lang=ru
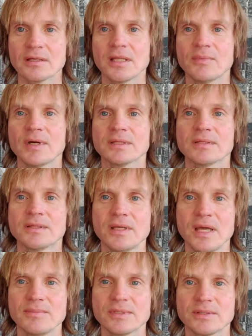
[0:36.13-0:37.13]
Когда мы
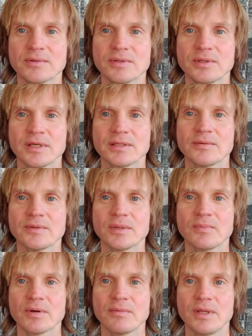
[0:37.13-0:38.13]
отклоняемся от
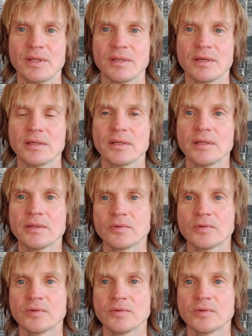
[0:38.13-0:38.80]
этого направления,